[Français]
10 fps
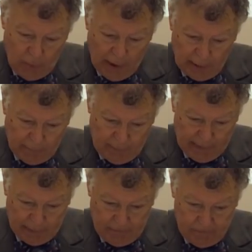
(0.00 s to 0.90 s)
2, paragraphe
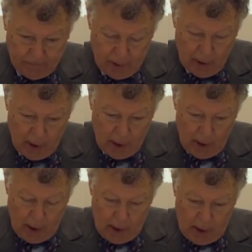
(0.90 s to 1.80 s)
4.
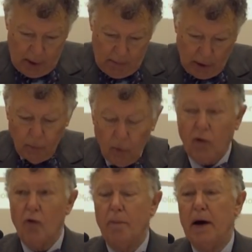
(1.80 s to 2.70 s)
Mais
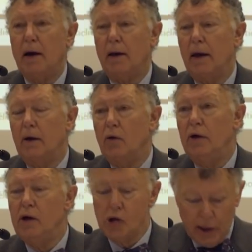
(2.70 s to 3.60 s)
commençons par quelques
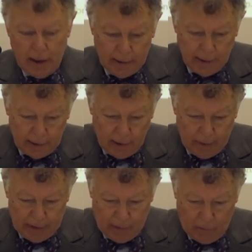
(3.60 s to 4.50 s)
lignes générales
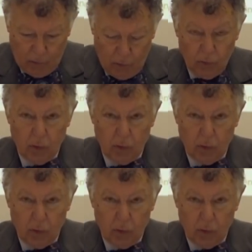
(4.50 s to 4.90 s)
d'interprétation.